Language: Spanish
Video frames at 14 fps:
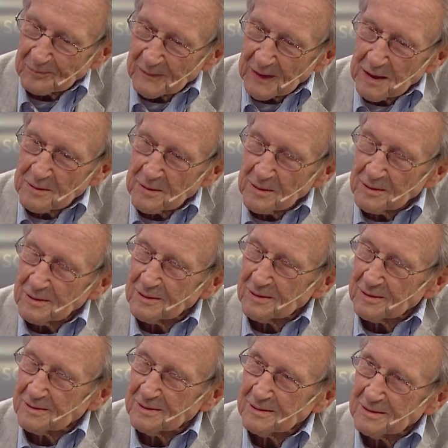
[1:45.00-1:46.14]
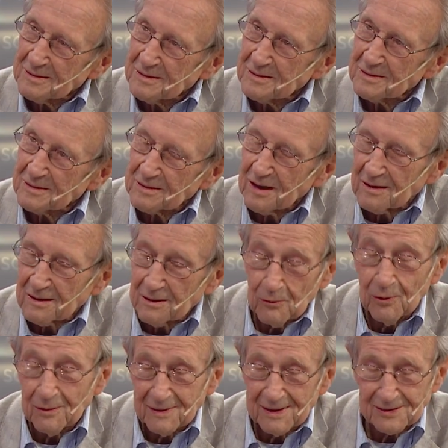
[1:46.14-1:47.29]
empezó lo que ha crecido.
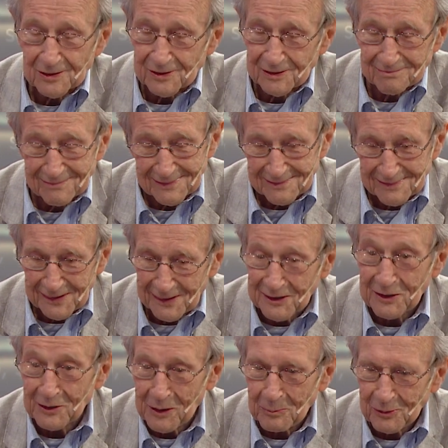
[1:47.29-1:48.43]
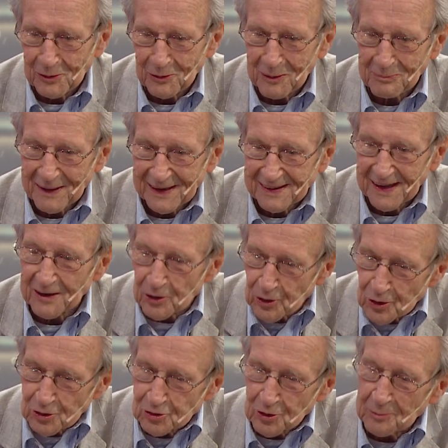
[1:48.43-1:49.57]
No, eso es un capítulo aparte.
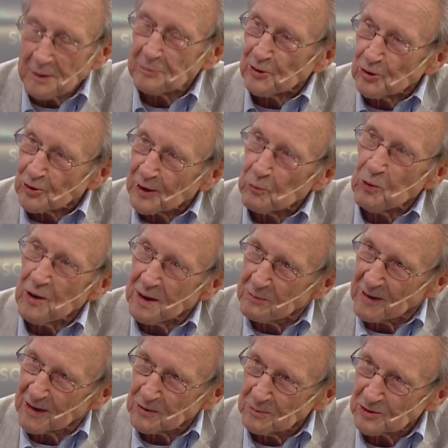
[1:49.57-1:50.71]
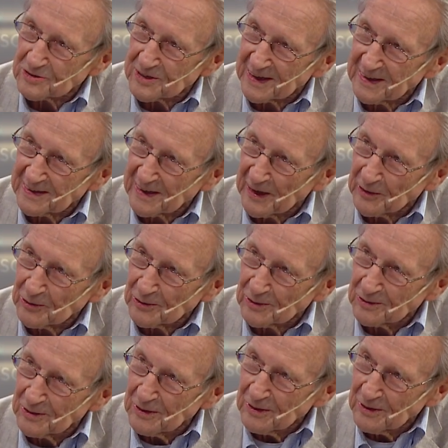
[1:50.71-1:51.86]
Grosso me pidió que vuelva como secretario
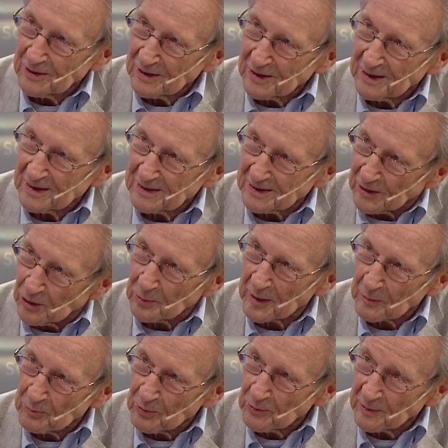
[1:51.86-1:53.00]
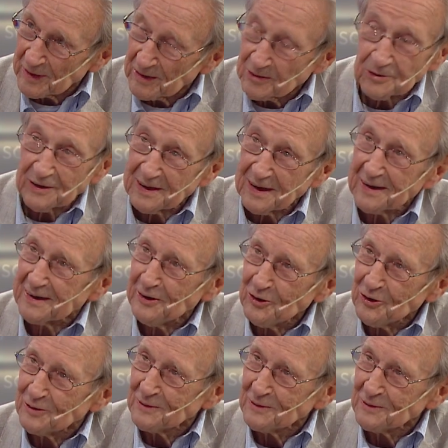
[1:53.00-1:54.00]
de Obras Públicas. Yo le dije que no.